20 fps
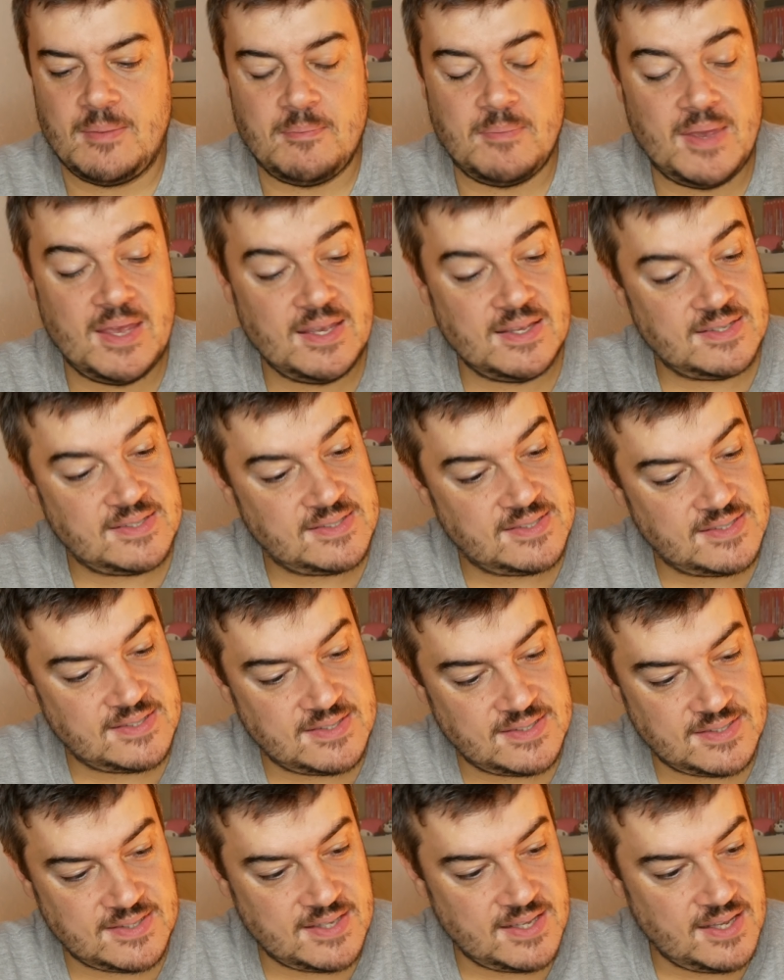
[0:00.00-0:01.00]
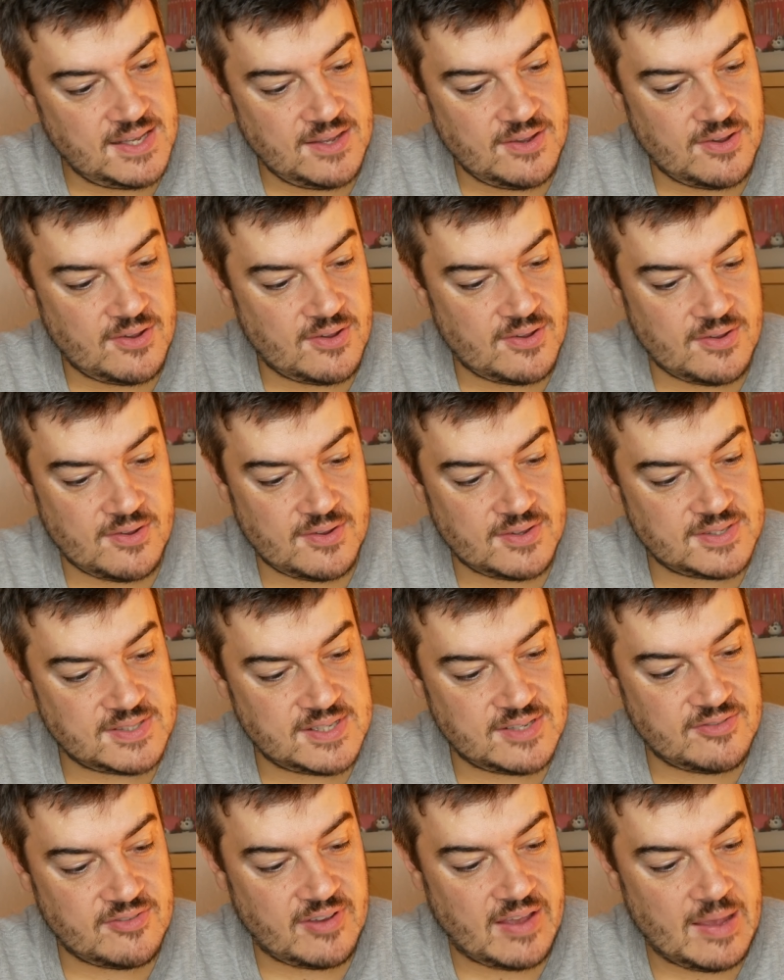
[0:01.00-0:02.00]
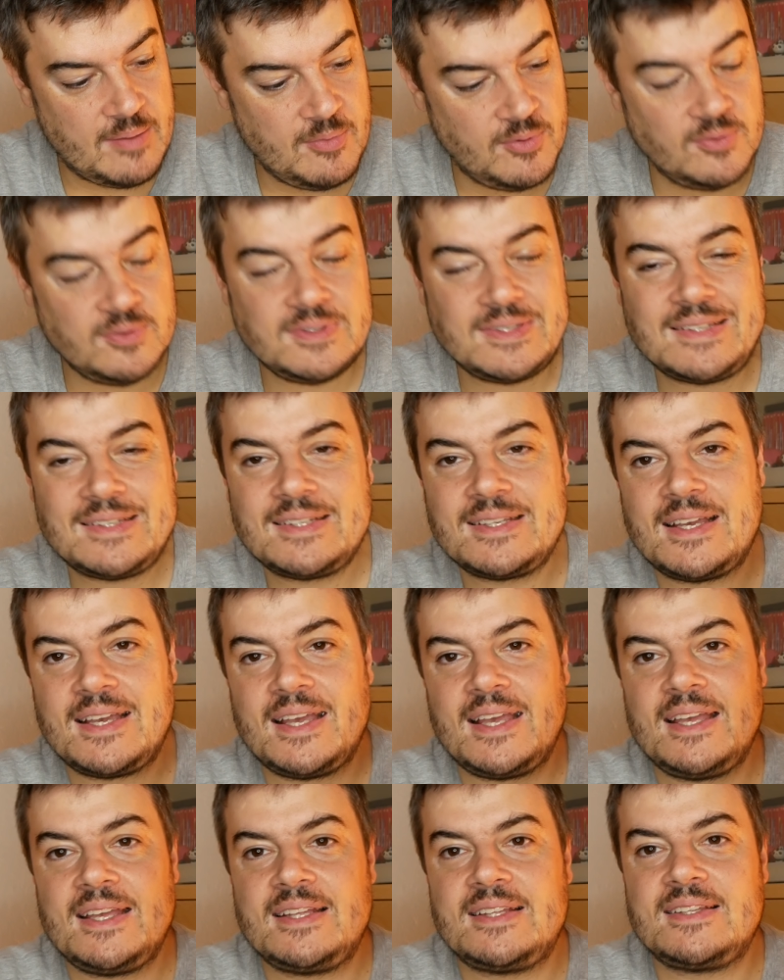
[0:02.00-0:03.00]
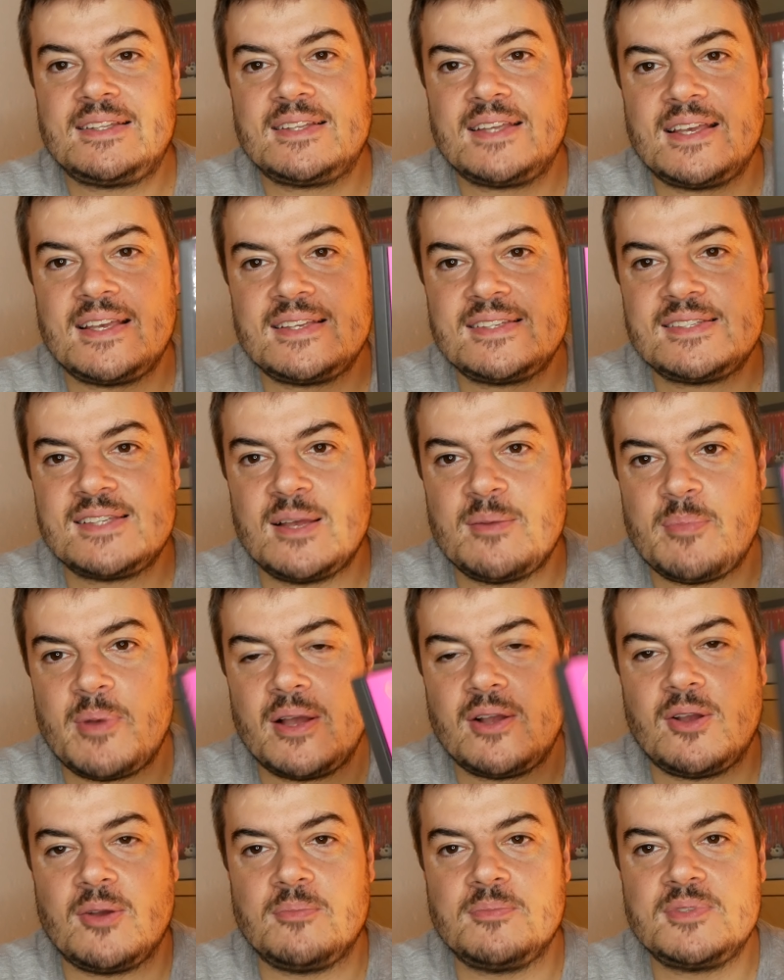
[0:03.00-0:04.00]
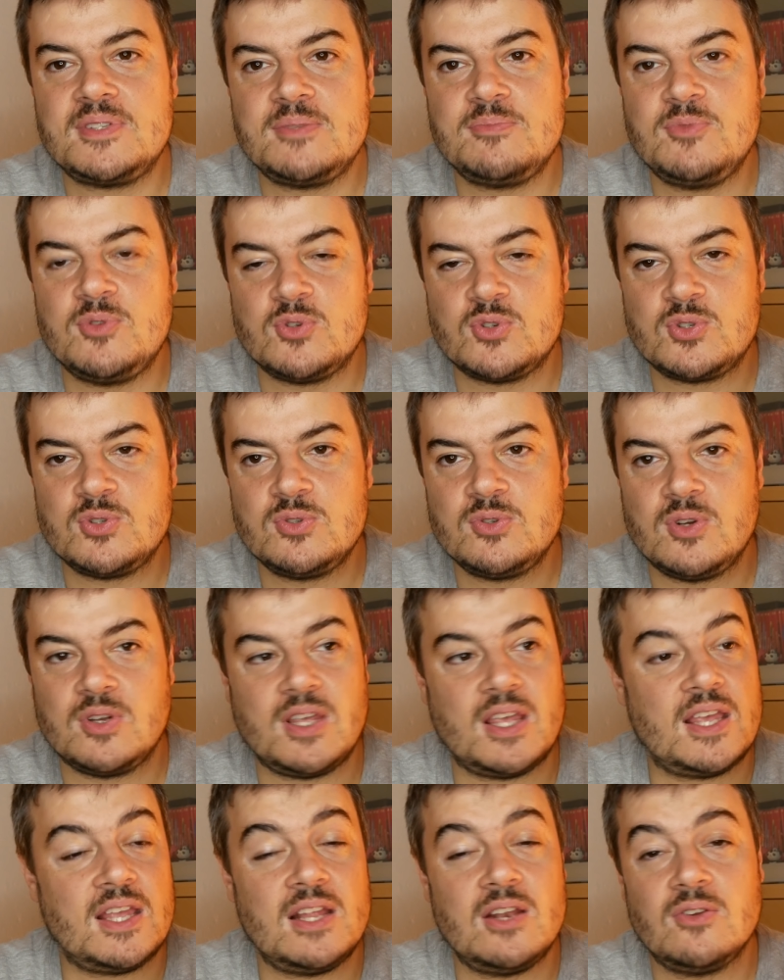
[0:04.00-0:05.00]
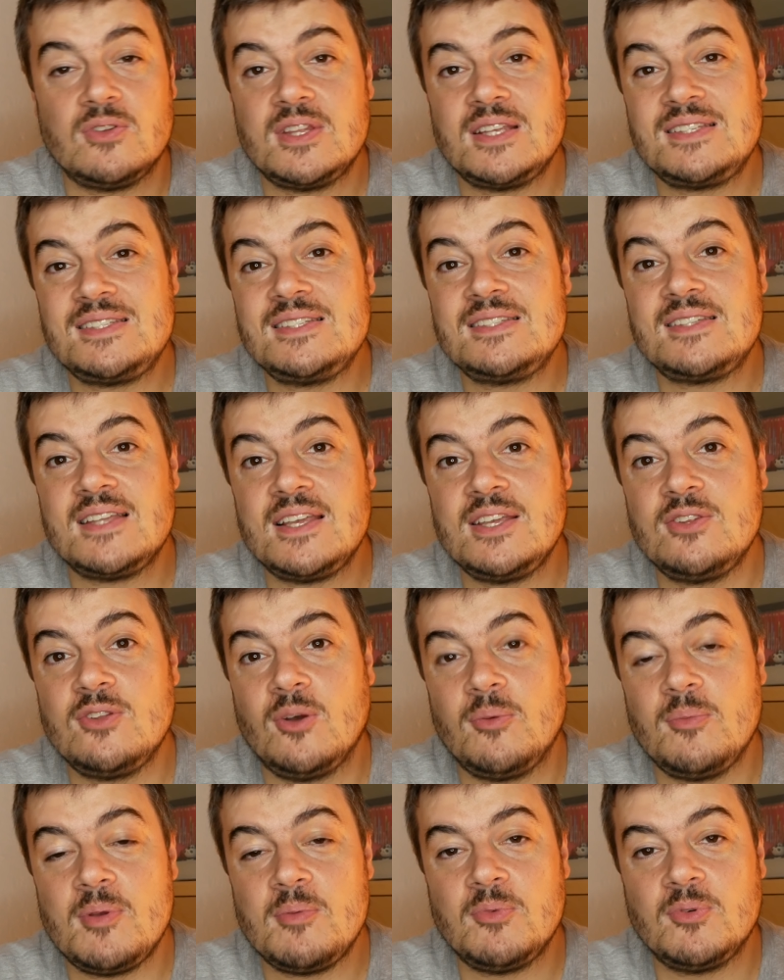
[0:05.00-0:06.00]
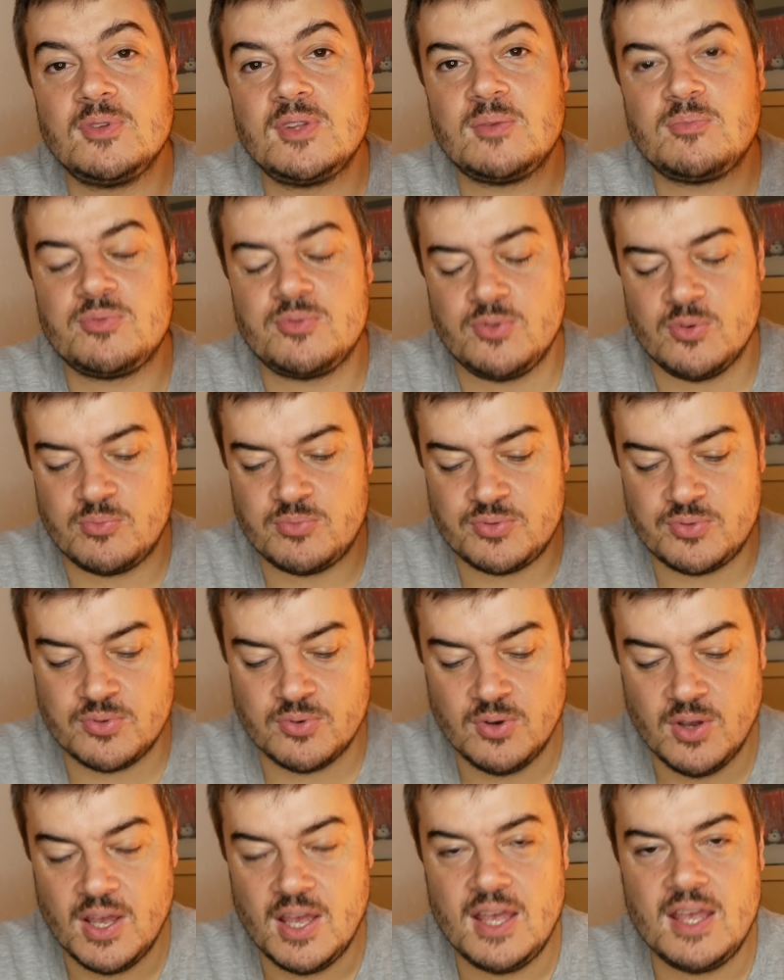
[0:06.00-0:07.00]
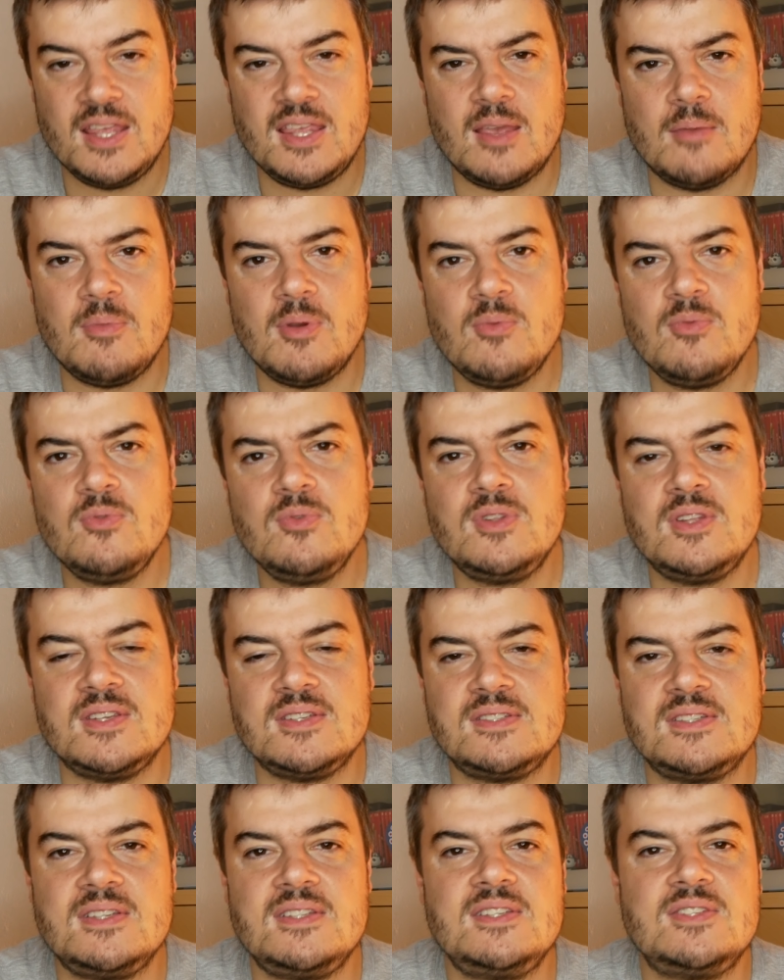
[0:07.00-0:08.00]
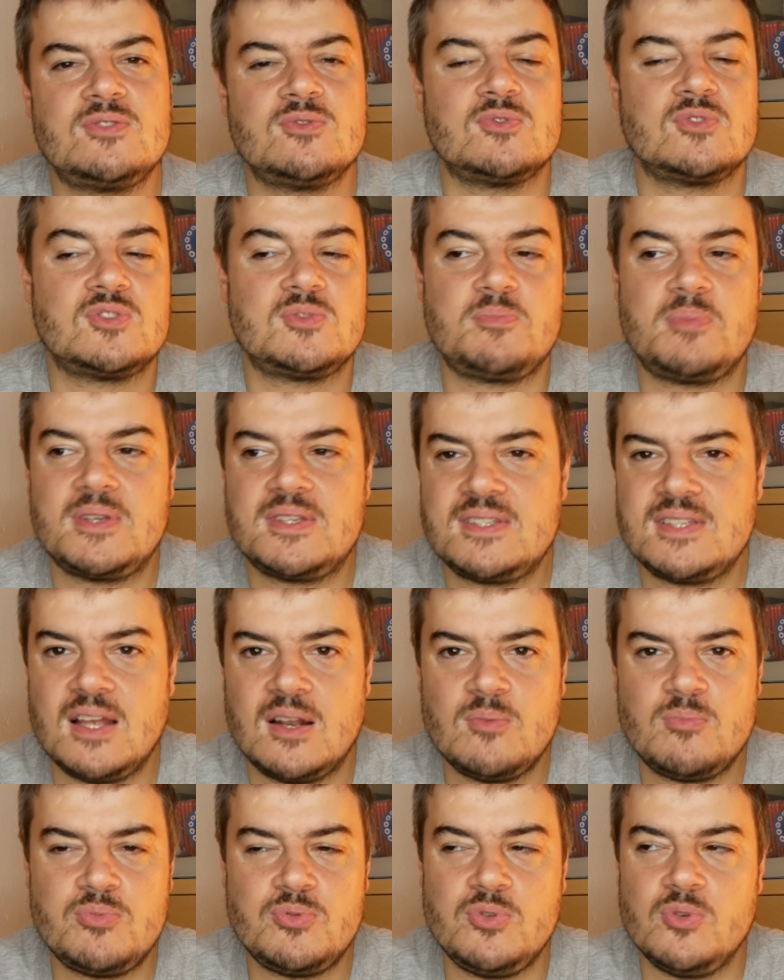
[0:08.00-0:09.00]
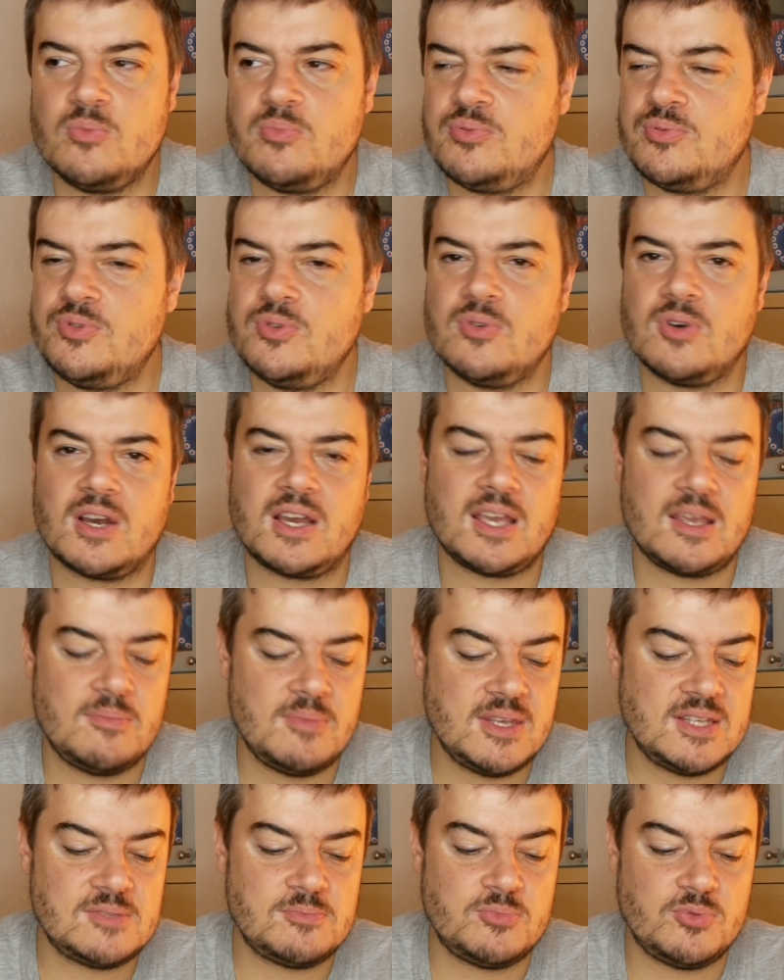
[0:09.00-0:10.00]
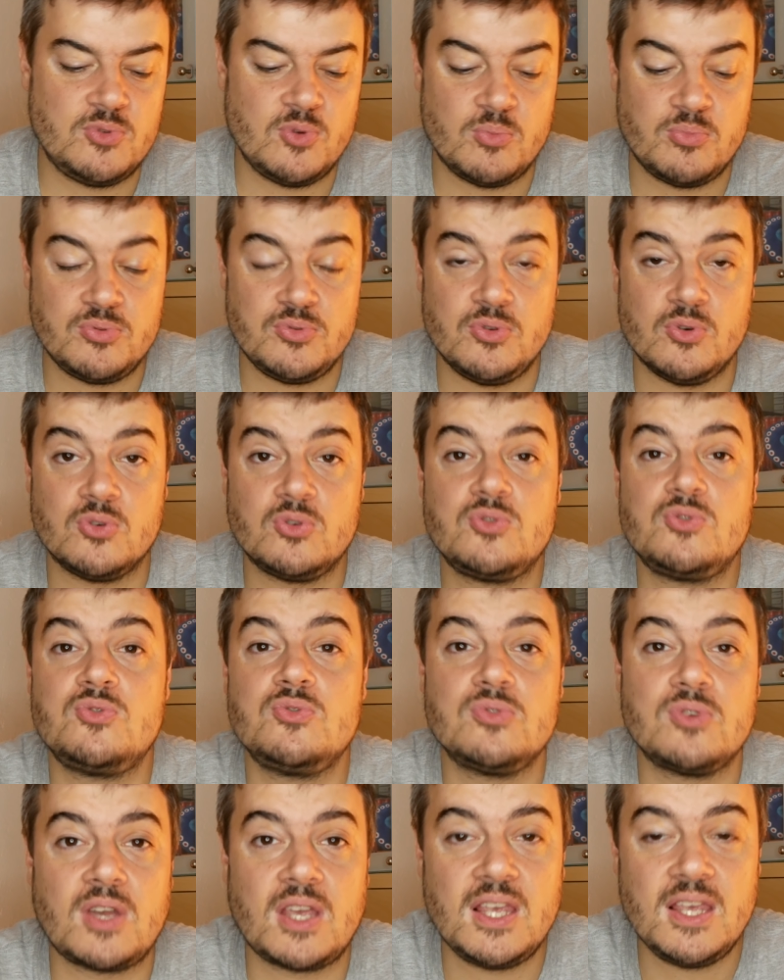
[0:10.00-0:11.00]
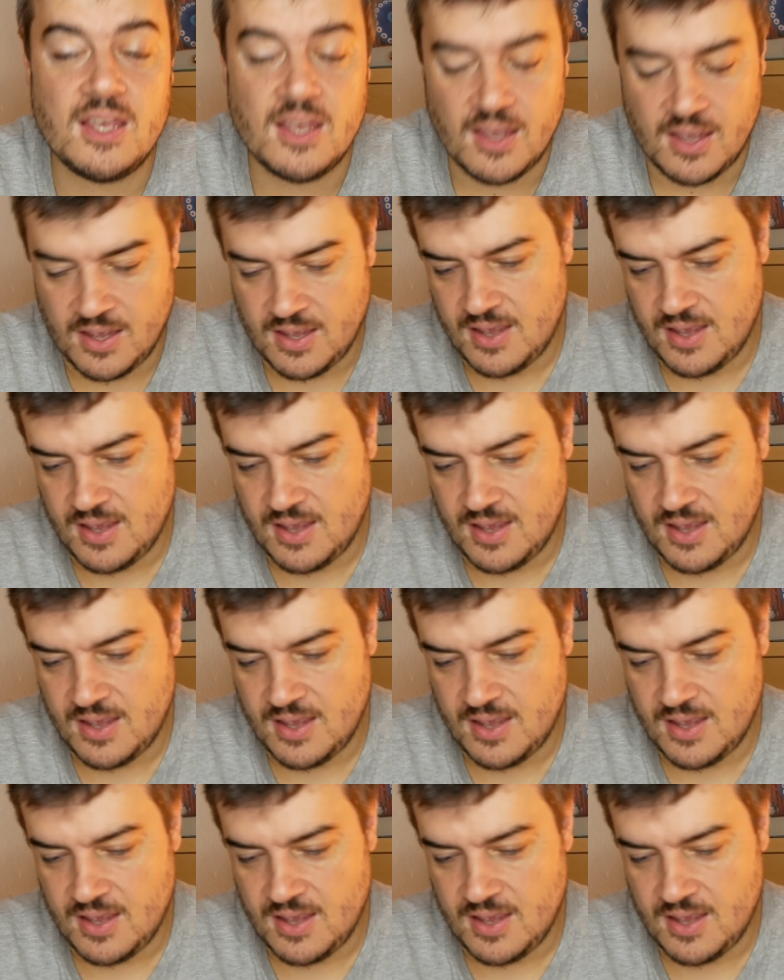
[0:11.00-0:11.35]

Mais euh, c'est vraiment très très sympa comme type de jeu et il en existe énormément des Puyo Puyo. Il y a même eu des éditions spéciales Puyo Puyo Remix, Puyo Puyo Curry.